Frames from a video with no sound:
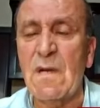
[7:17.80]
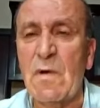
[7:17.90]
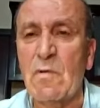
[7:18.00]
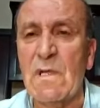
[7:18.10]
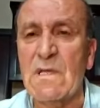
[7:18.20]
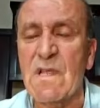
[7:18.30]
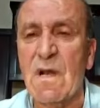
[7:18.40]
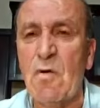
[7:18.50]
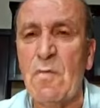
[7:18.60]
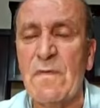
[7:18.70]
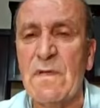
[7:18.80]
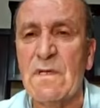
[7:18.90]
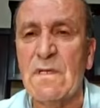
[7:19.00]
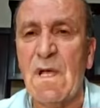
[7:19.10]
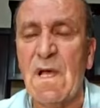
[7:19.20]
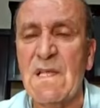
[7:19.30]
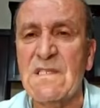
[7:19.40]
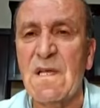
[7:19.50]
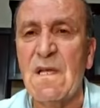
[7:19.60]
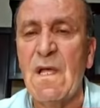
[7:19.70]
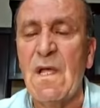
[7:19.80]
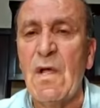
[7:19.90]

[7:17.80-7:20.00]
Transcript: من اطلق سراحهم في قطاع غزه